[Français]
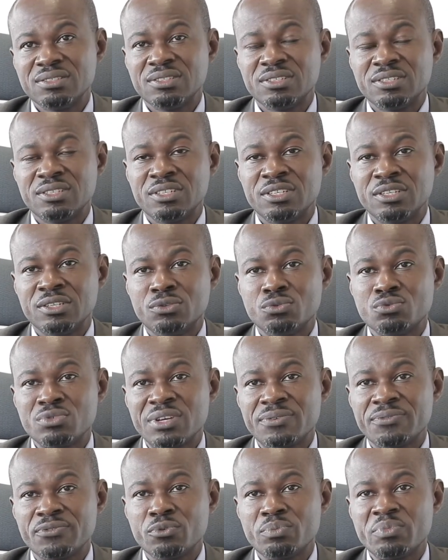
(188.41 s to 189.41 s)
euh, nous
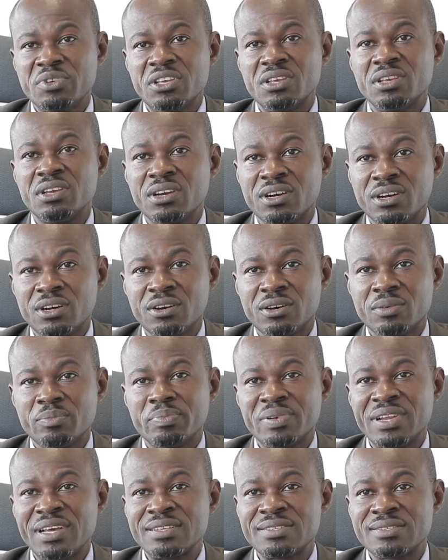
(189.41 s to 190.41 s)
avons mis en
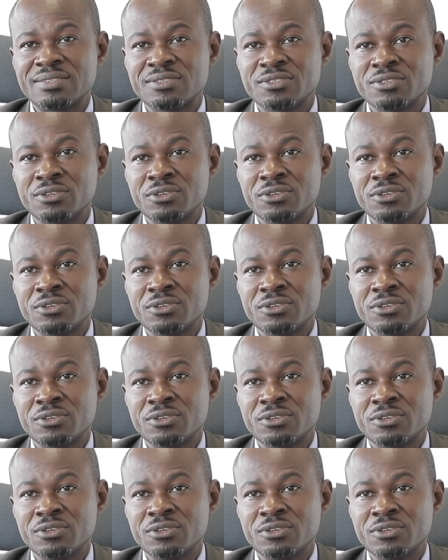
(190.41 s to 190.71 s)
place